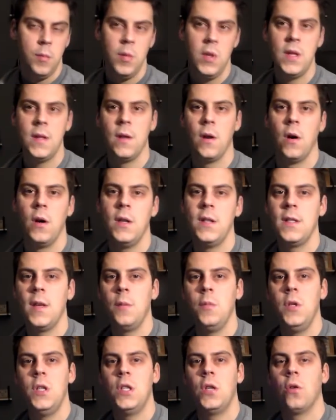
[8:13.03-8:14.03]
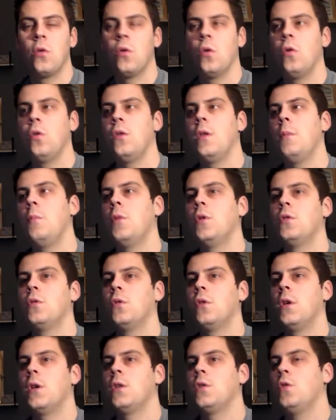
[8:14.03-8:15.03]
Mi-temps, les amis, j'ai encore eu des bonnes
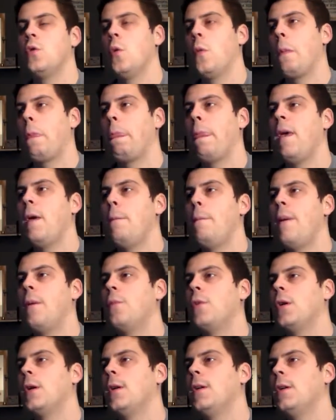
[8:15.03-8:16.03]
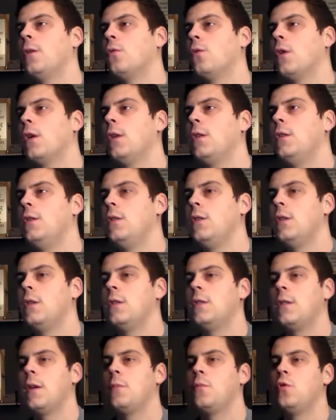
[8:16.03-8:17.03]
occasions, mais pas moyen de les
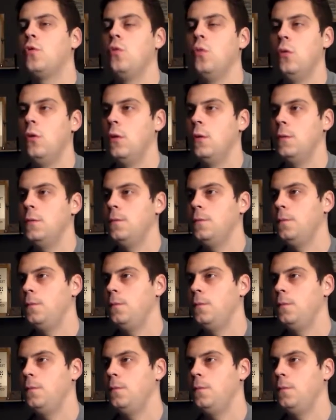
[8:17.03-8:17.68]
concrétiser, ça me saoule.